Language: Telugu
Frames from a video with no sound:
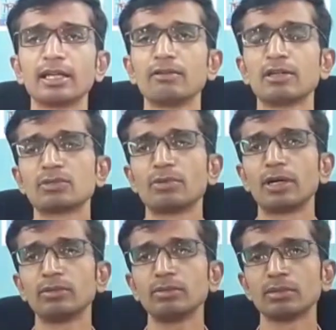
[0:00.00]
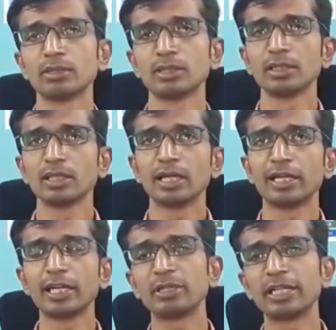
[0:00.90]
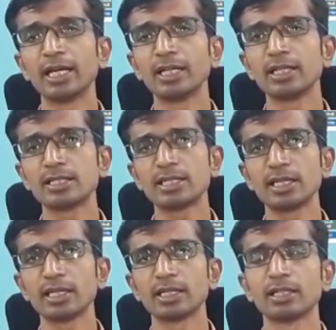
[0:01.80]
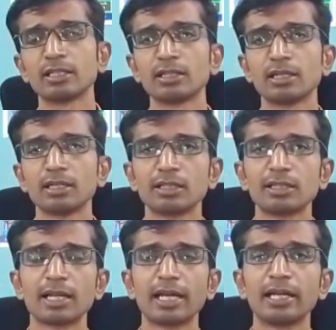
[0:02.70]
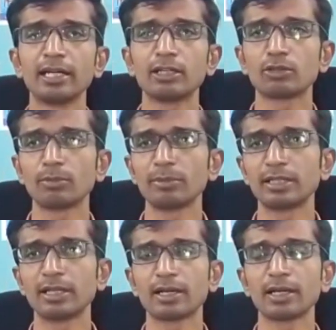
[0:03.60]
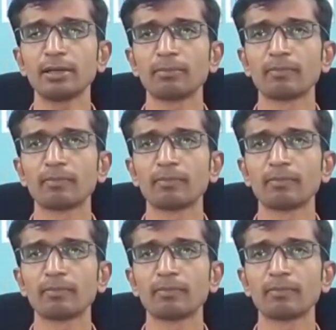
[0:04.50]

రైల్వేస్ వాళ్ళు రేపు ఏడు నుంచి నైట్ తొమ్మిది దాకా